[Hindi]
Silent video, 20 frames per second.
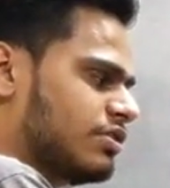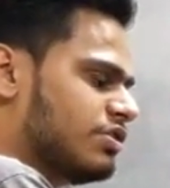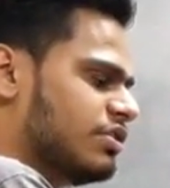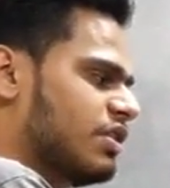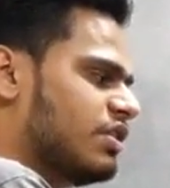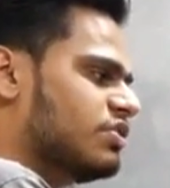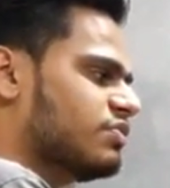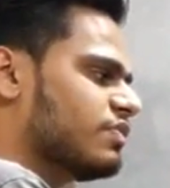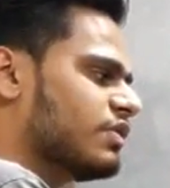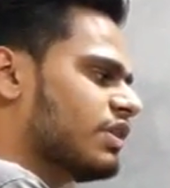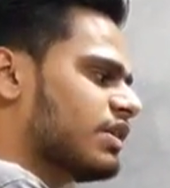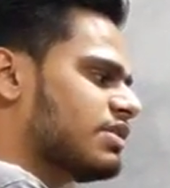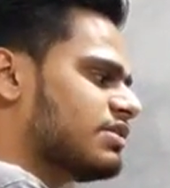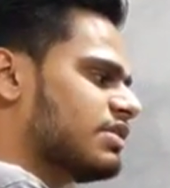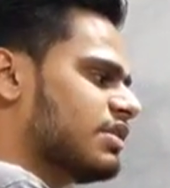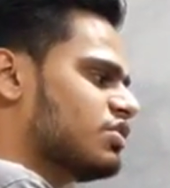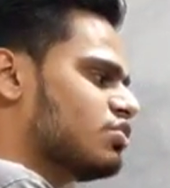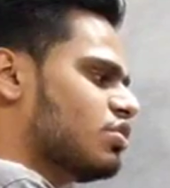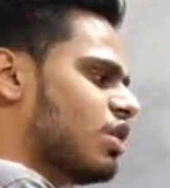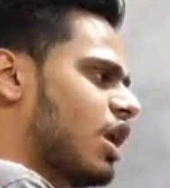जिस वजह
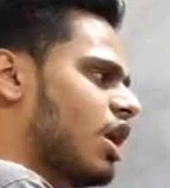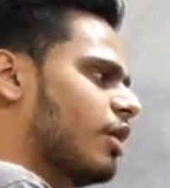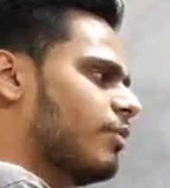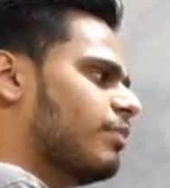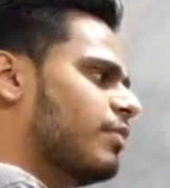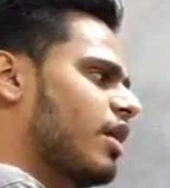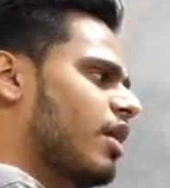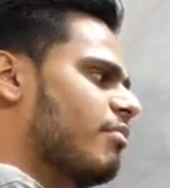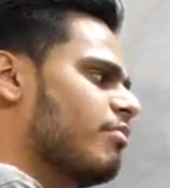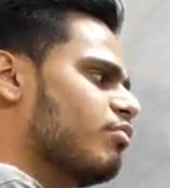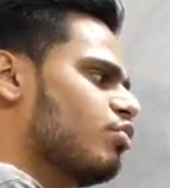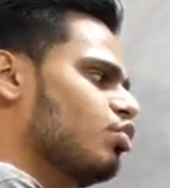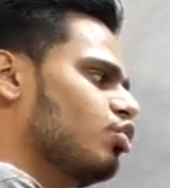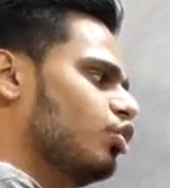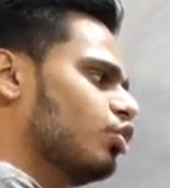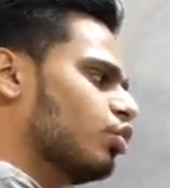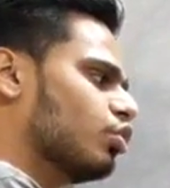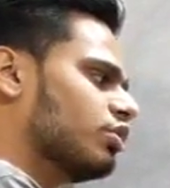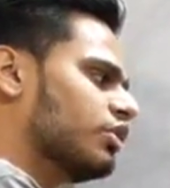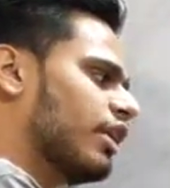से जो आपका
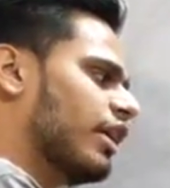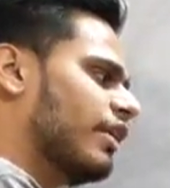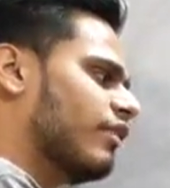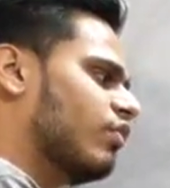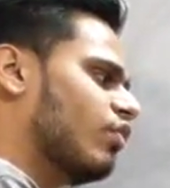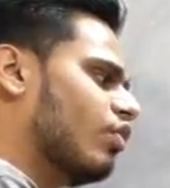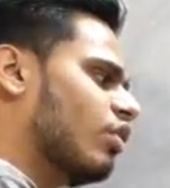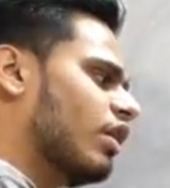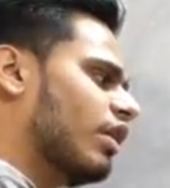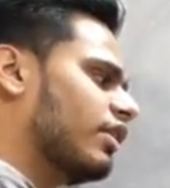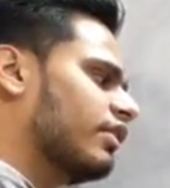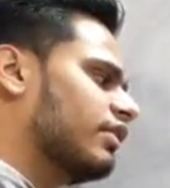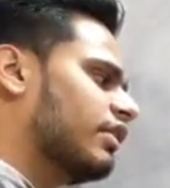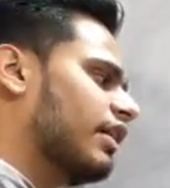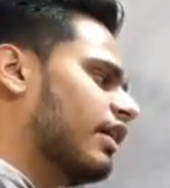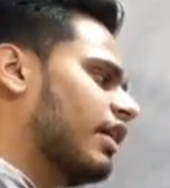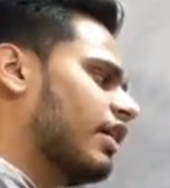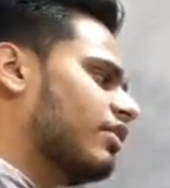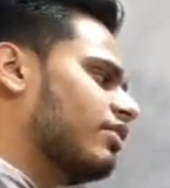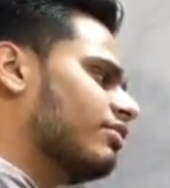मून होता है वो
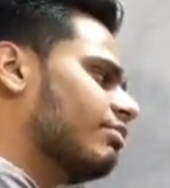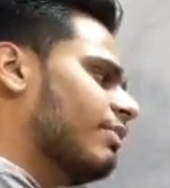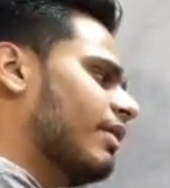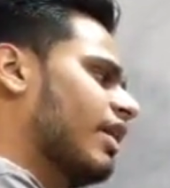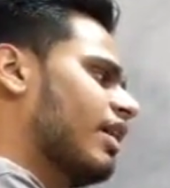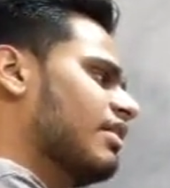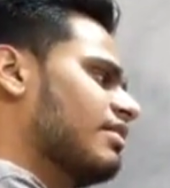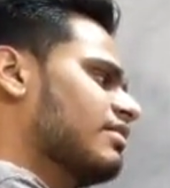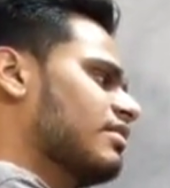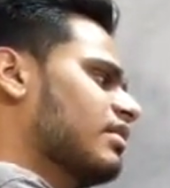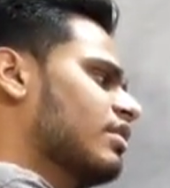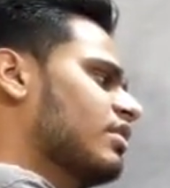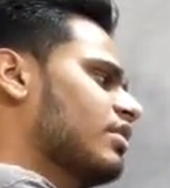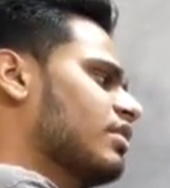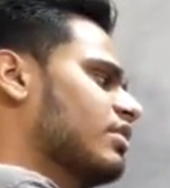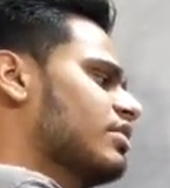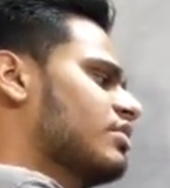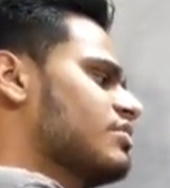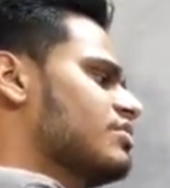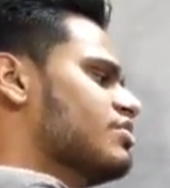अर्थ के आसपास
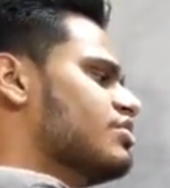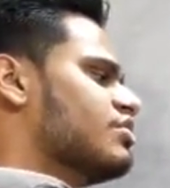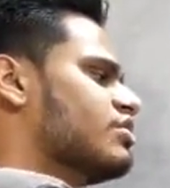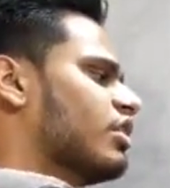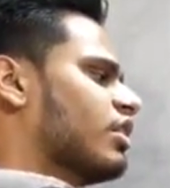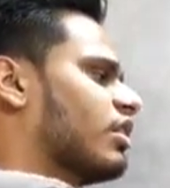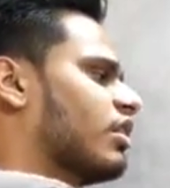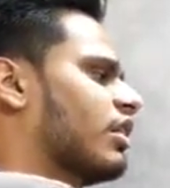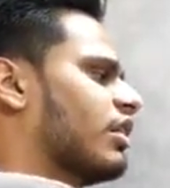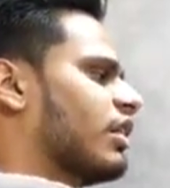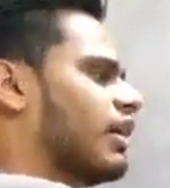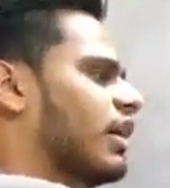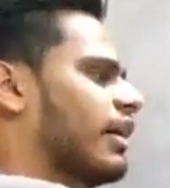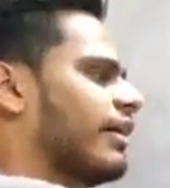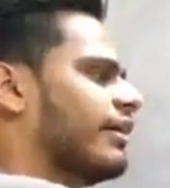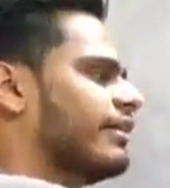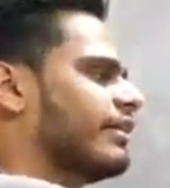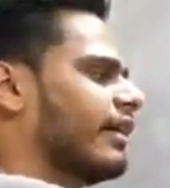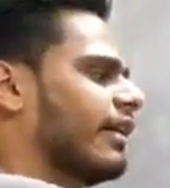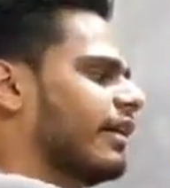चक्कर
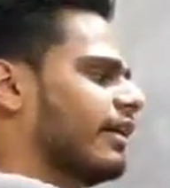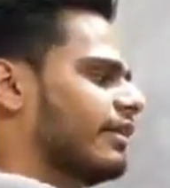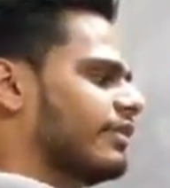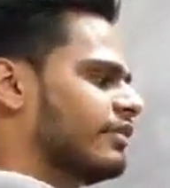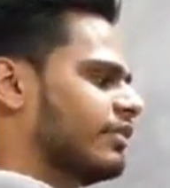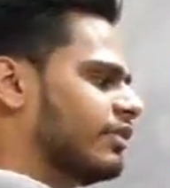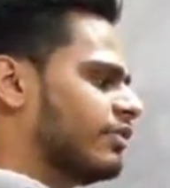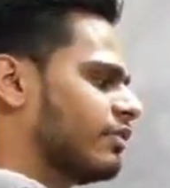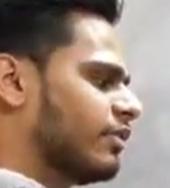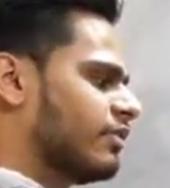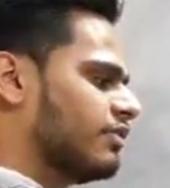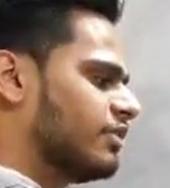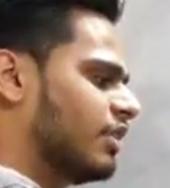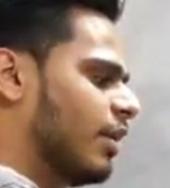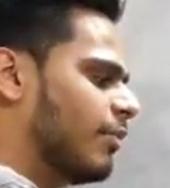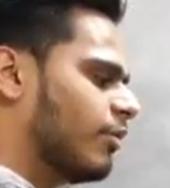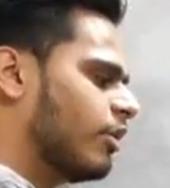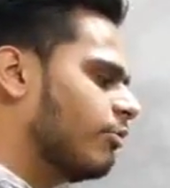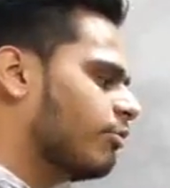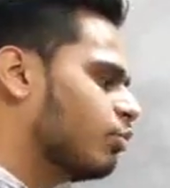काटता है जिस वजह से
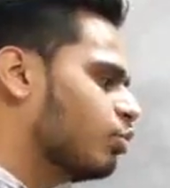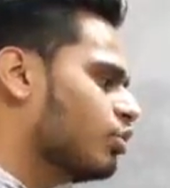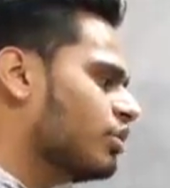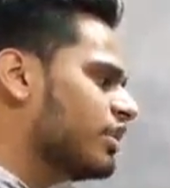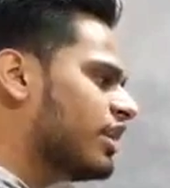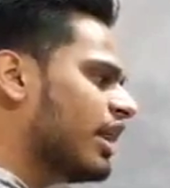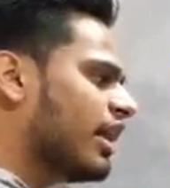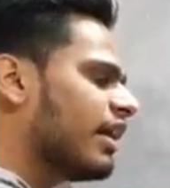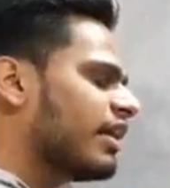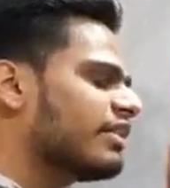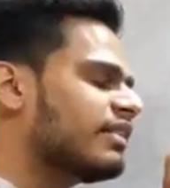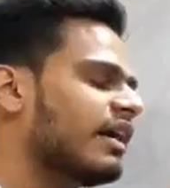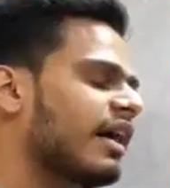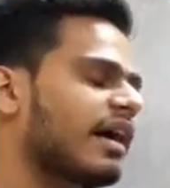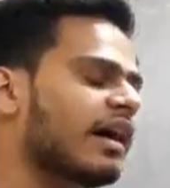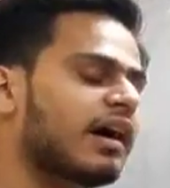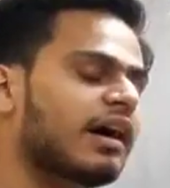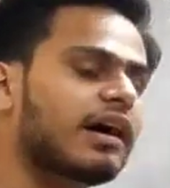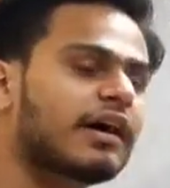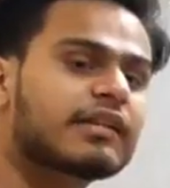आपका मून क्या करता
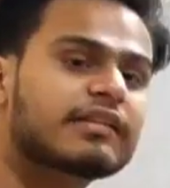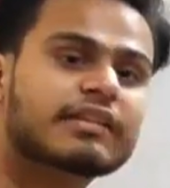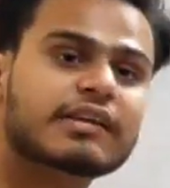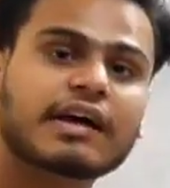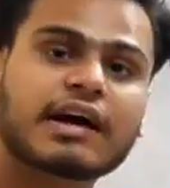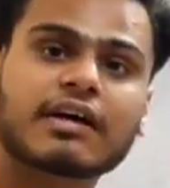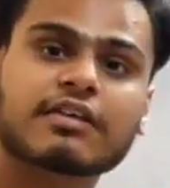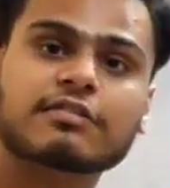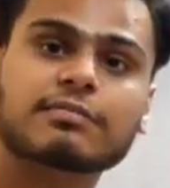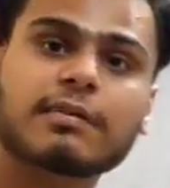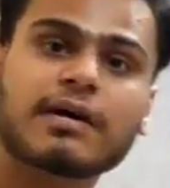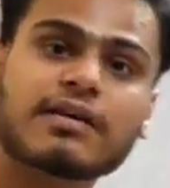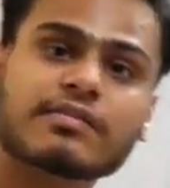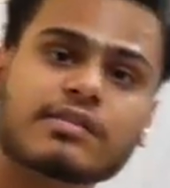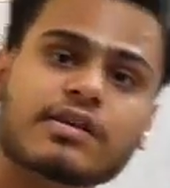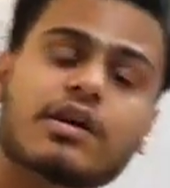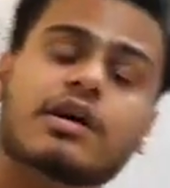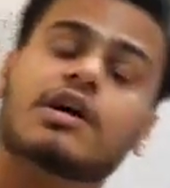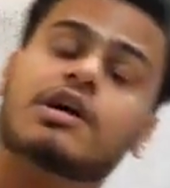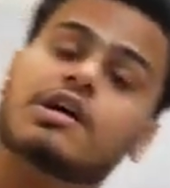है अर्थ के आसपास